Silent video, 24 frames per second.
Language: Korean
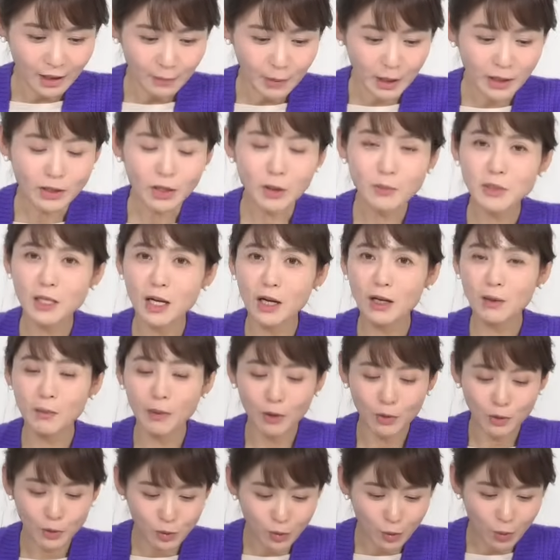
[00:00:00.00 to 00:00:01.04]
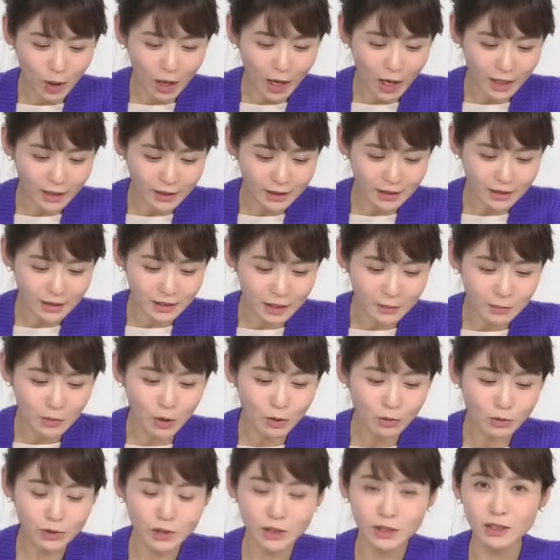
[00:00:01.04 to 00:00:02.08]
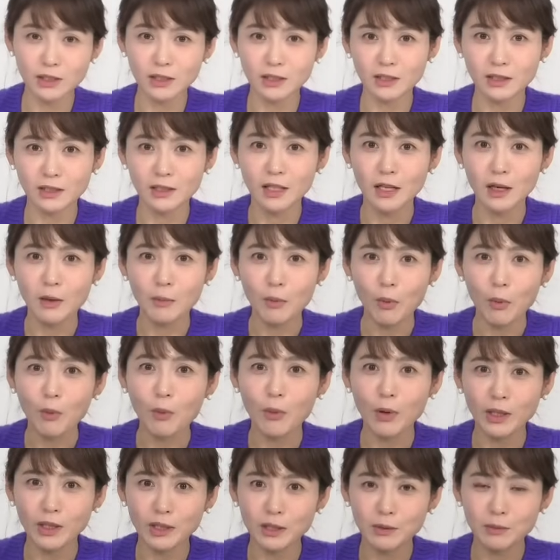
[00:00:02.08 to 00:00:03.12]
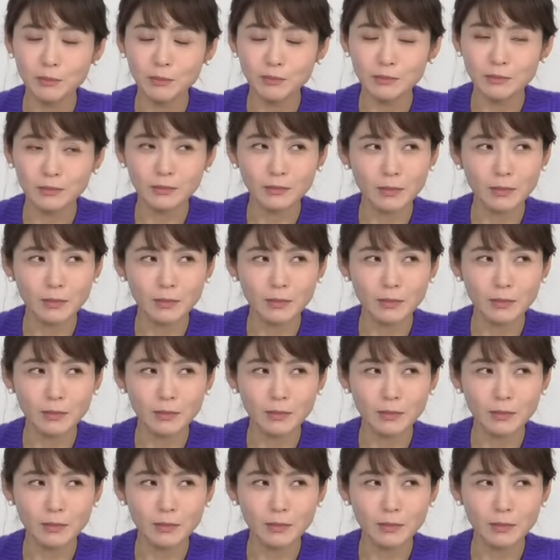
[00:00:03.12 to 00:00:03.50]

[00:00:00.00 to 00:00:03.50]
팬덤상을 받고 좋아하는 임영웅 씨를 보고 있는